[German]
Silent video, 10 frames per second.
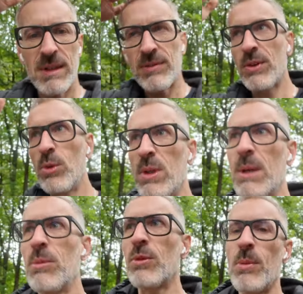Meine Frisur,
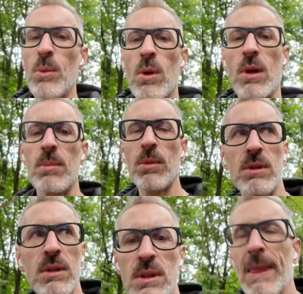ich habe mir so viel Mühe gegeben
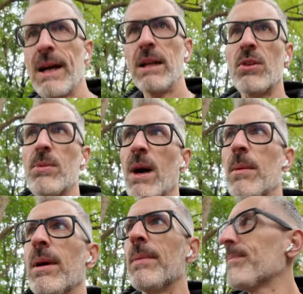heute alles im
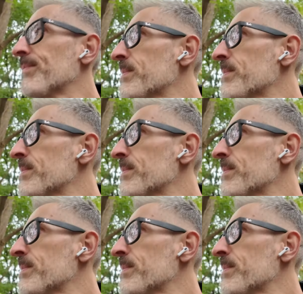Eimer.